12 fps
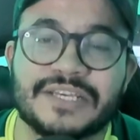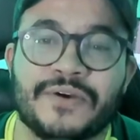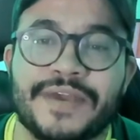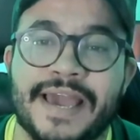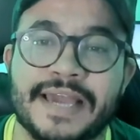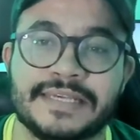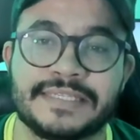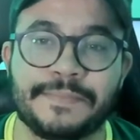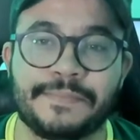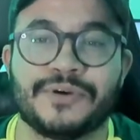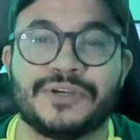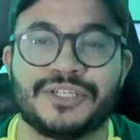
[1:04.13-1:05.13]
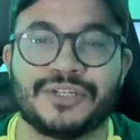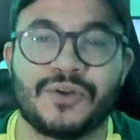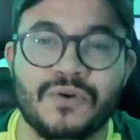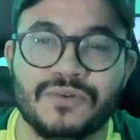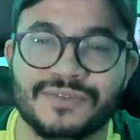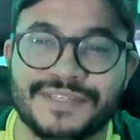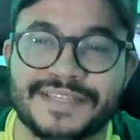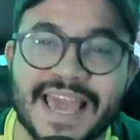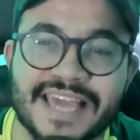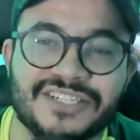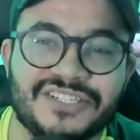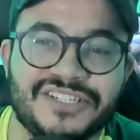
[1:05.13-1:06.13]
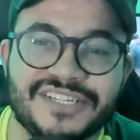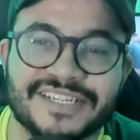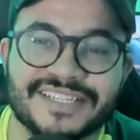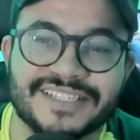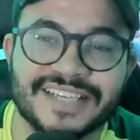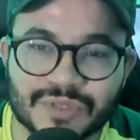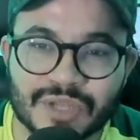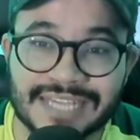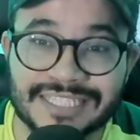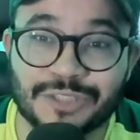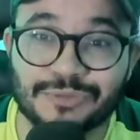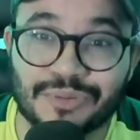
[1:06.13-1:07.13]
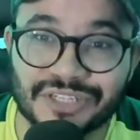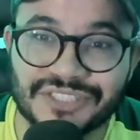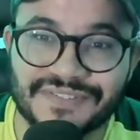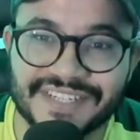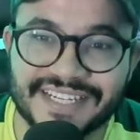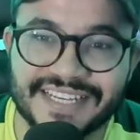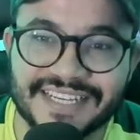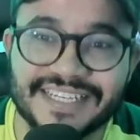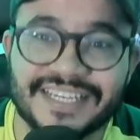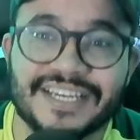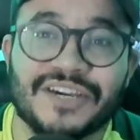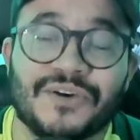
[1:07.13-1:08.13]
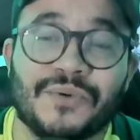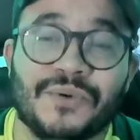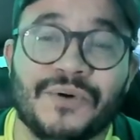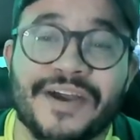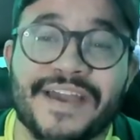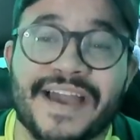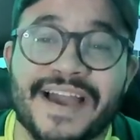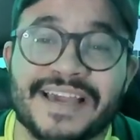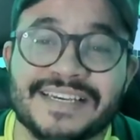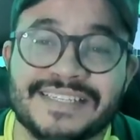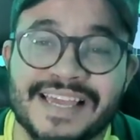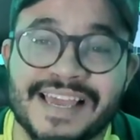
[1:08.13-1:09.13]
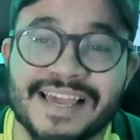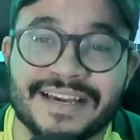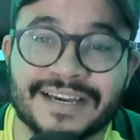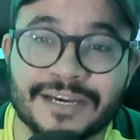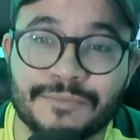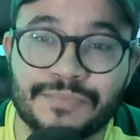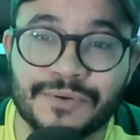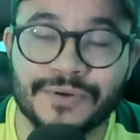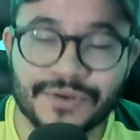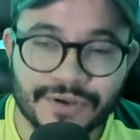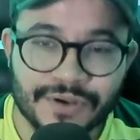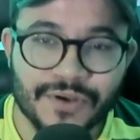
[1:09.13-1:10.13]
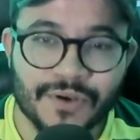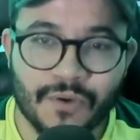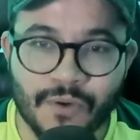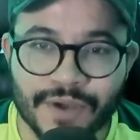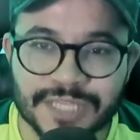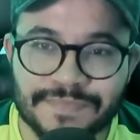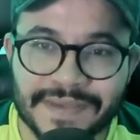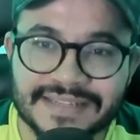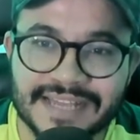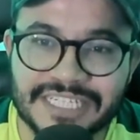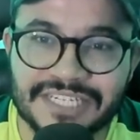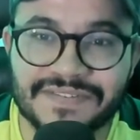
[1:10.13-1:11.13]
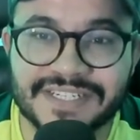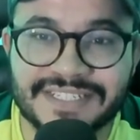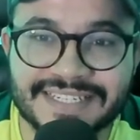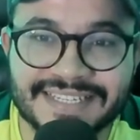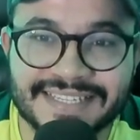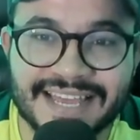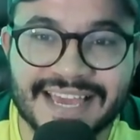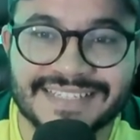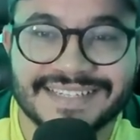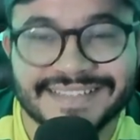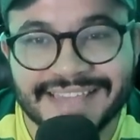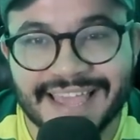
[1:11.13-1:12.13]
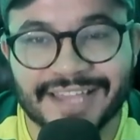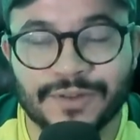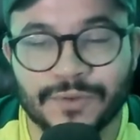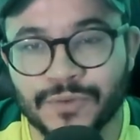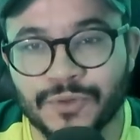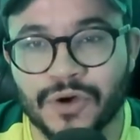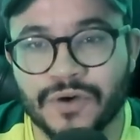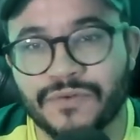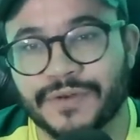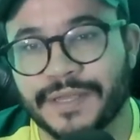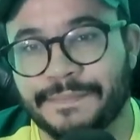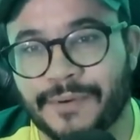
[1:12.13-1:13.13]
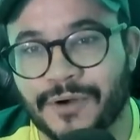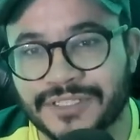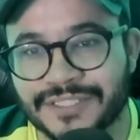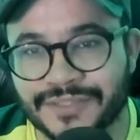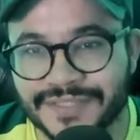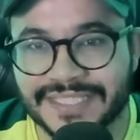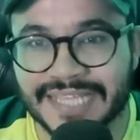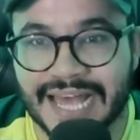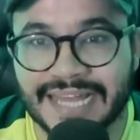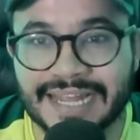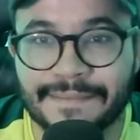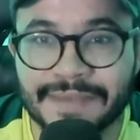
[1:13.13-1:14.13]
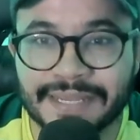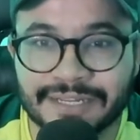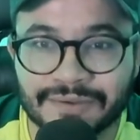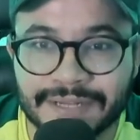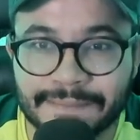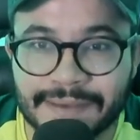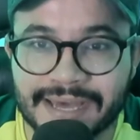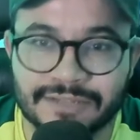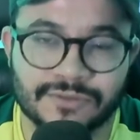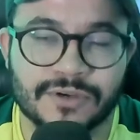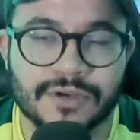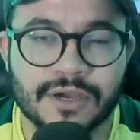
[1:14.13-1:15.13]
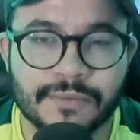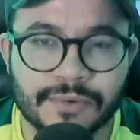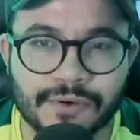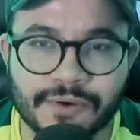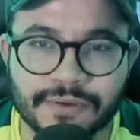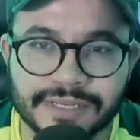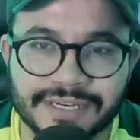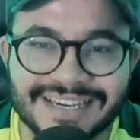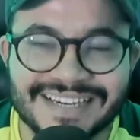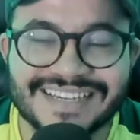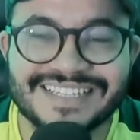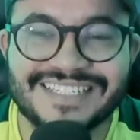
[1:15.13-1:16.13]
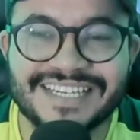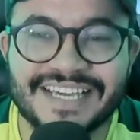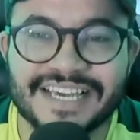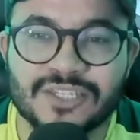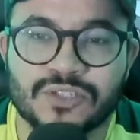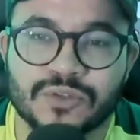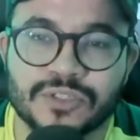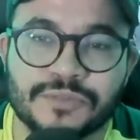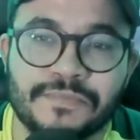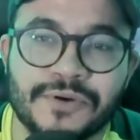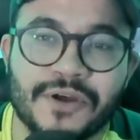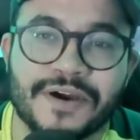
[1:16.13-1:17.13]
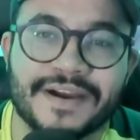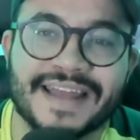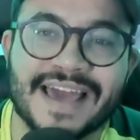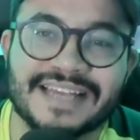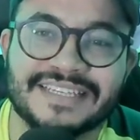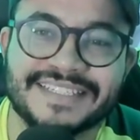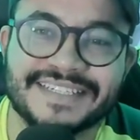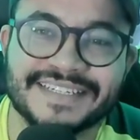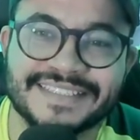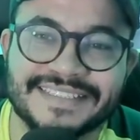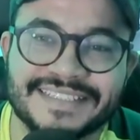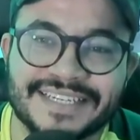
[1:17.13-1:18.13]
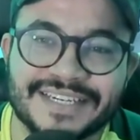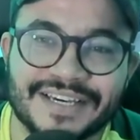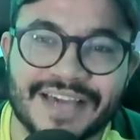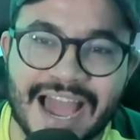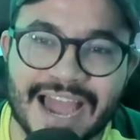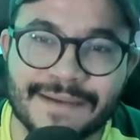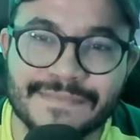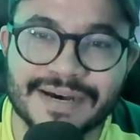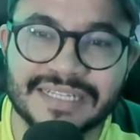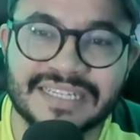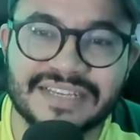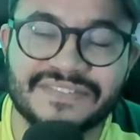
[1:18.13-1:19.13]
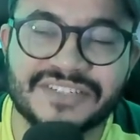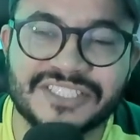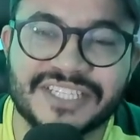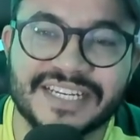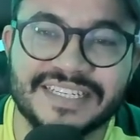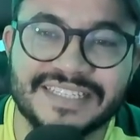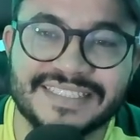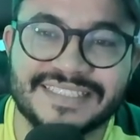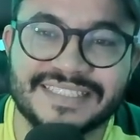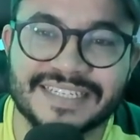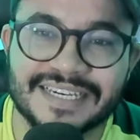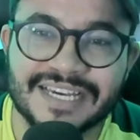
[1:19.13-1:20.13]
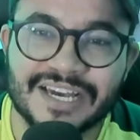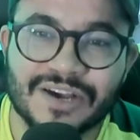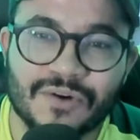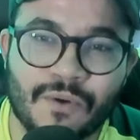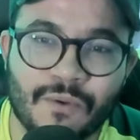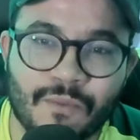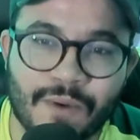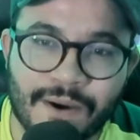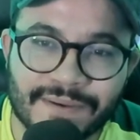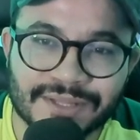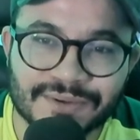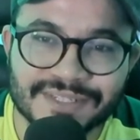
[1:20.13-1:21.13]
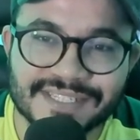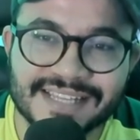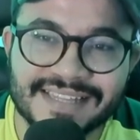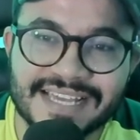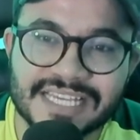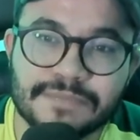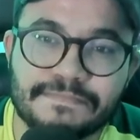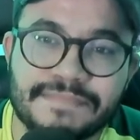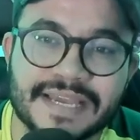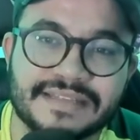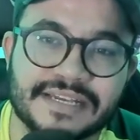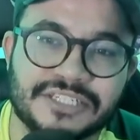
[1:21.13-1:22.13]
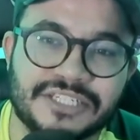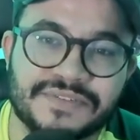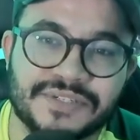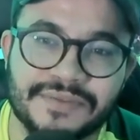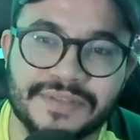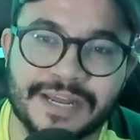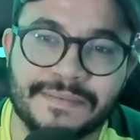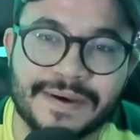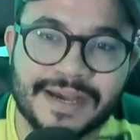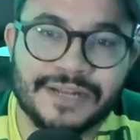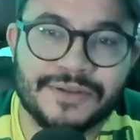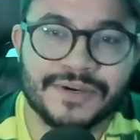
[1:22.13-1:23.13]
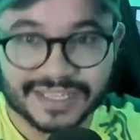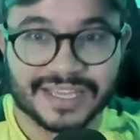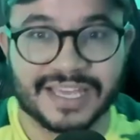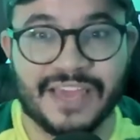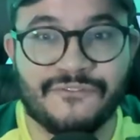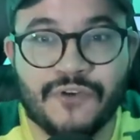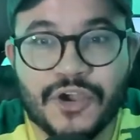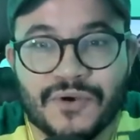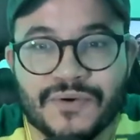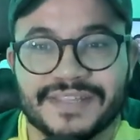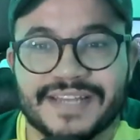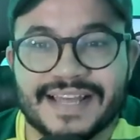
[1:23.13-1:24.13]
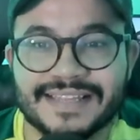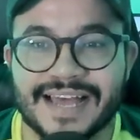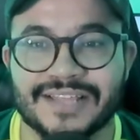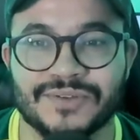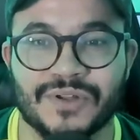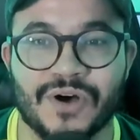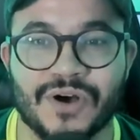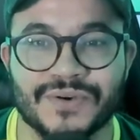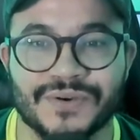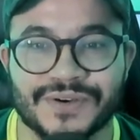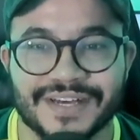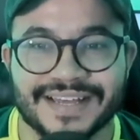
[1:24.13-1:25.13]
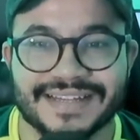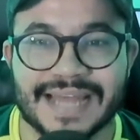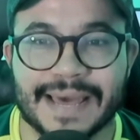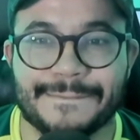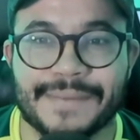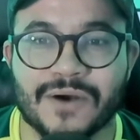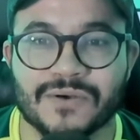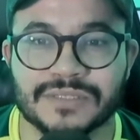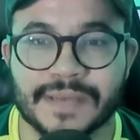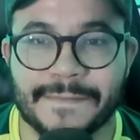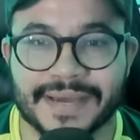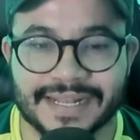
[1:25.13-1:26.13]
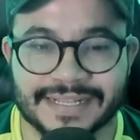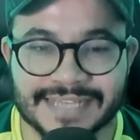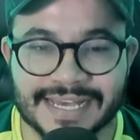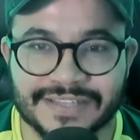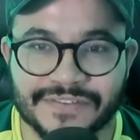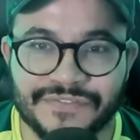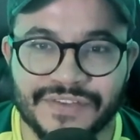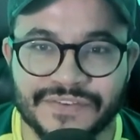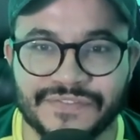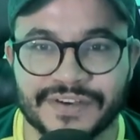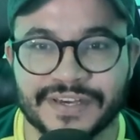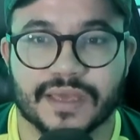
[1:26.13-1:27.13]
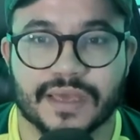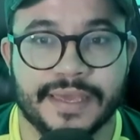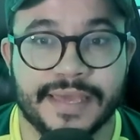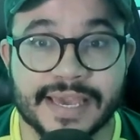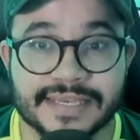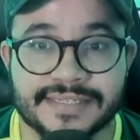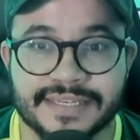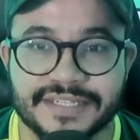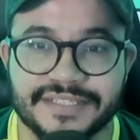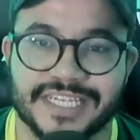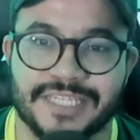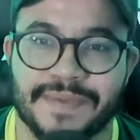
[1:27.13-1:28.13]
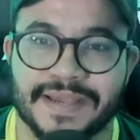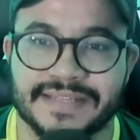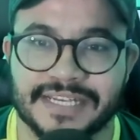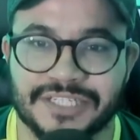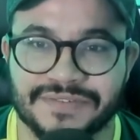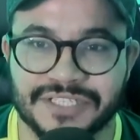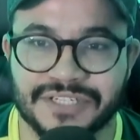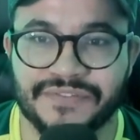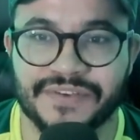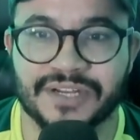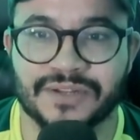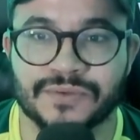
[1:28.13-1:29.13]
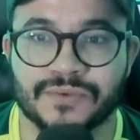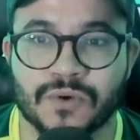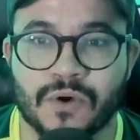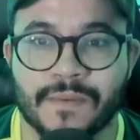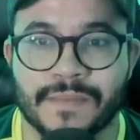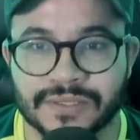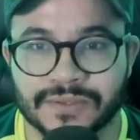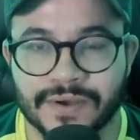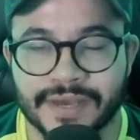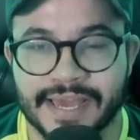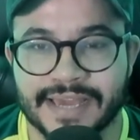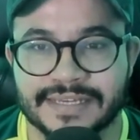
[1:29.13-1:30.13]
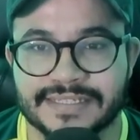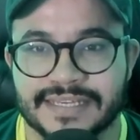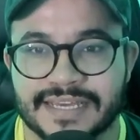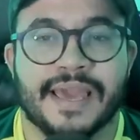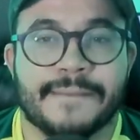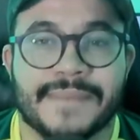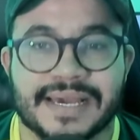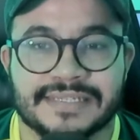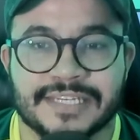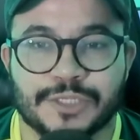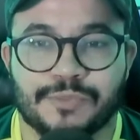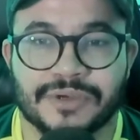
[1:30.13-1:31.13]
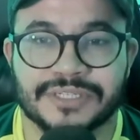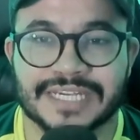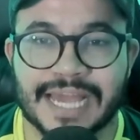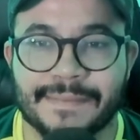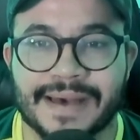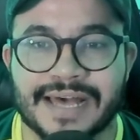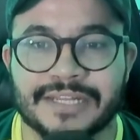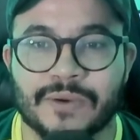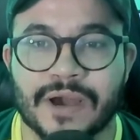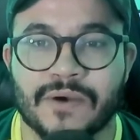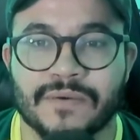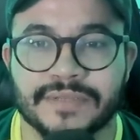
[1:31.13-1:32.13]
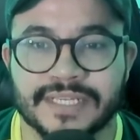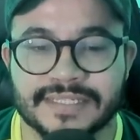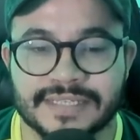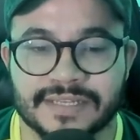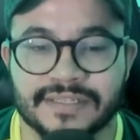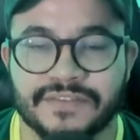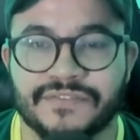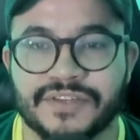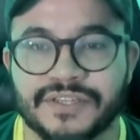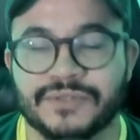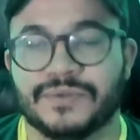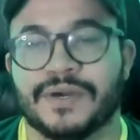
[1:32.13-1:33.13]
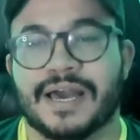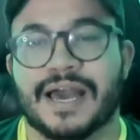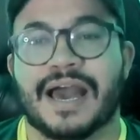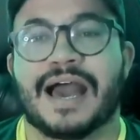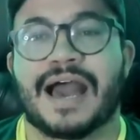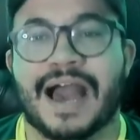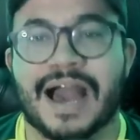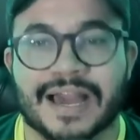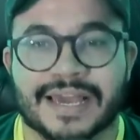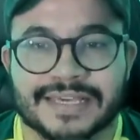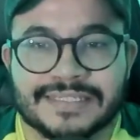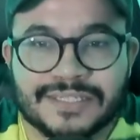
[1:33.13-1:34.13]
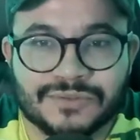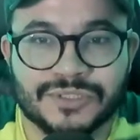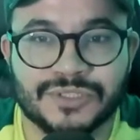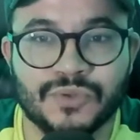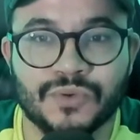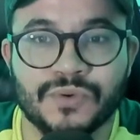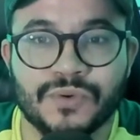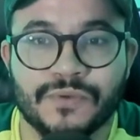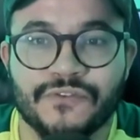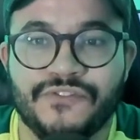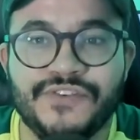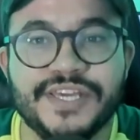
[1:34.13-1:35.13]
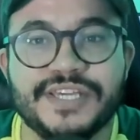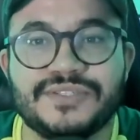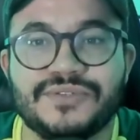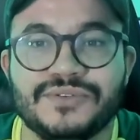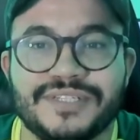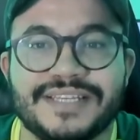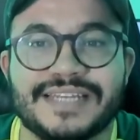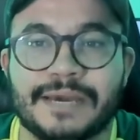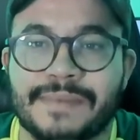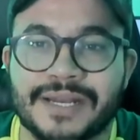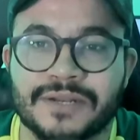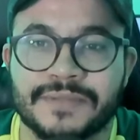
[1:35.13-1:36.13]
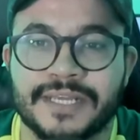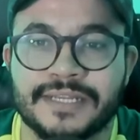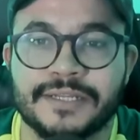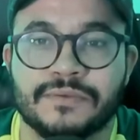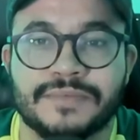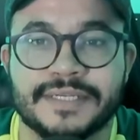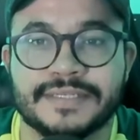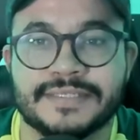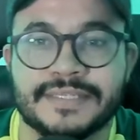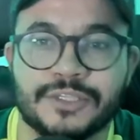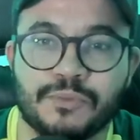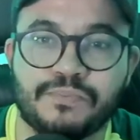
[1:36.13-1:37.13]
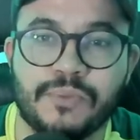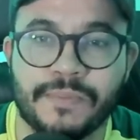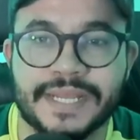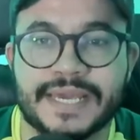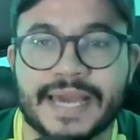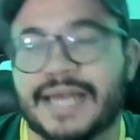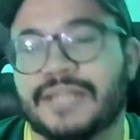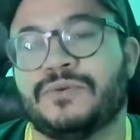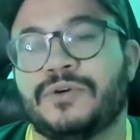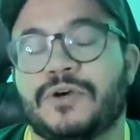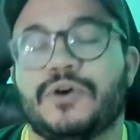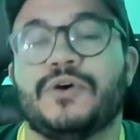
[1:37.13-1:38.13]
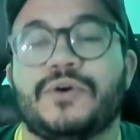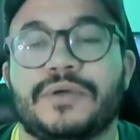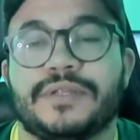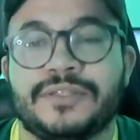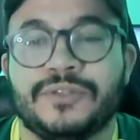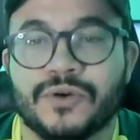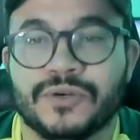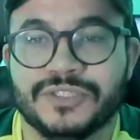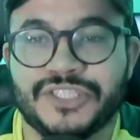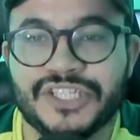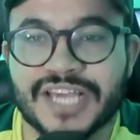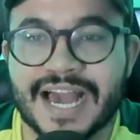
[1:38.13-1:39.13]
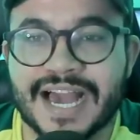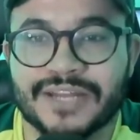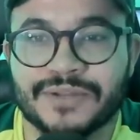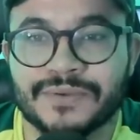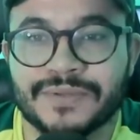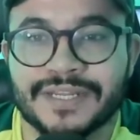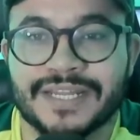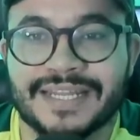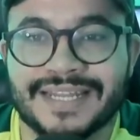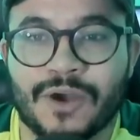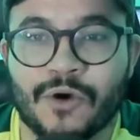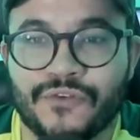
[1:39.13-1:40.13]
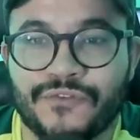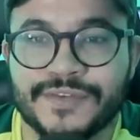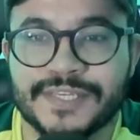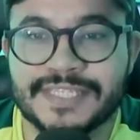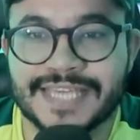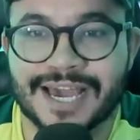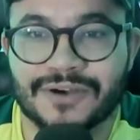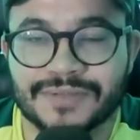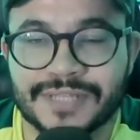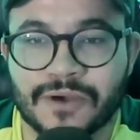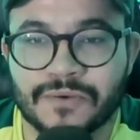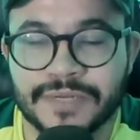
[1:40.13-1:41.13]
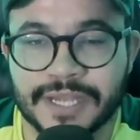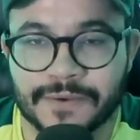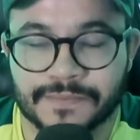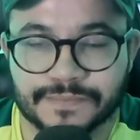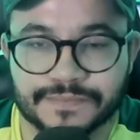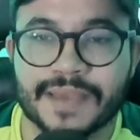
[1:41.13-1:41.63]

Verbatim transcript: e Goiás Depois de longos 10 dias, a gente pode ver aí o Goiás em campo Com a expectativa de estreia de técnico novo Que pode não estar na beira do gramado Por conta de questões burocráticas Armando Evangelista com o qual a torcida tem expectativa no trabalho, que foi contratado logo na pausa para a data FIFA e existe a expectativa de vê-lo no comando do Goiás, mas isso pode acabar não acontecendo devido à questão do visto de trabalho dele não ter sido publicado no diário oficial da União.